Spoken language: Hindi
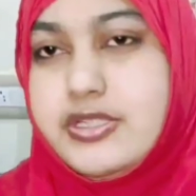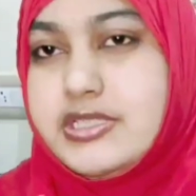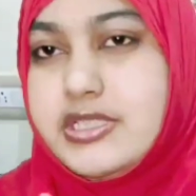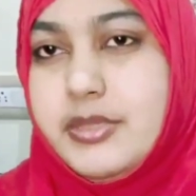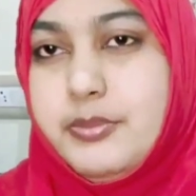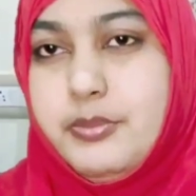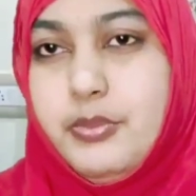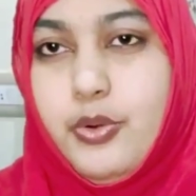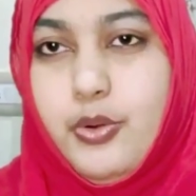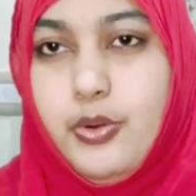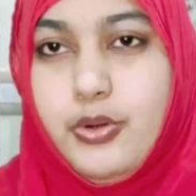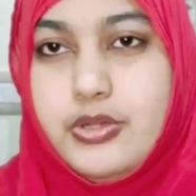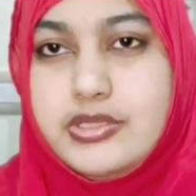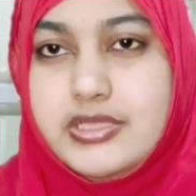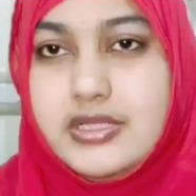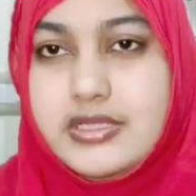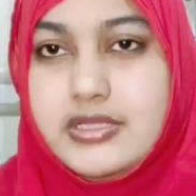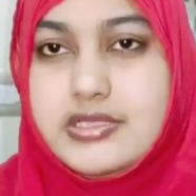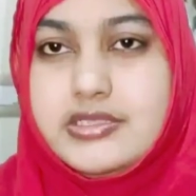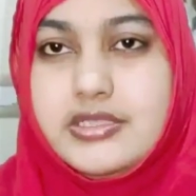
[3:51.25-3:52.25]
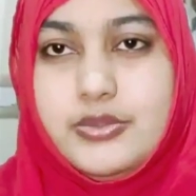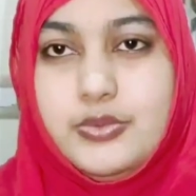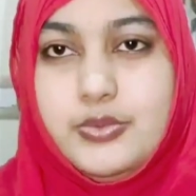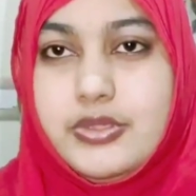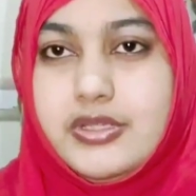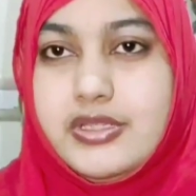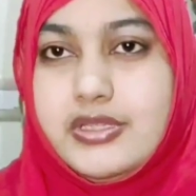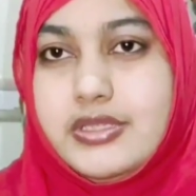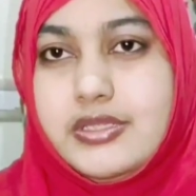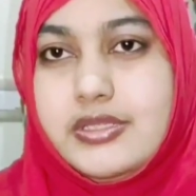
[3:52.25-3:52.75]
मुझे इसकी बहुत ज़्यादा
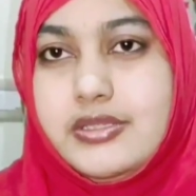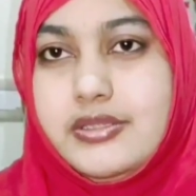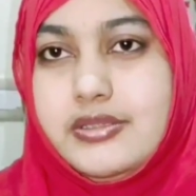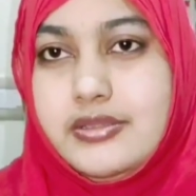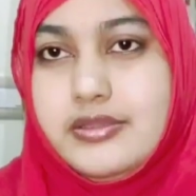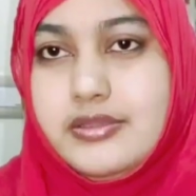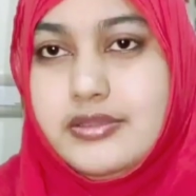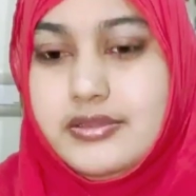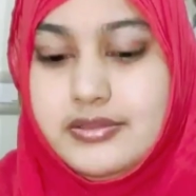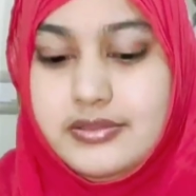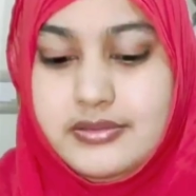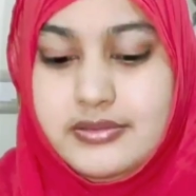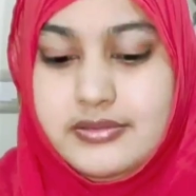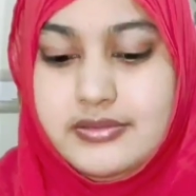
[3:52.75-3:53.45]
ज़रूरत थी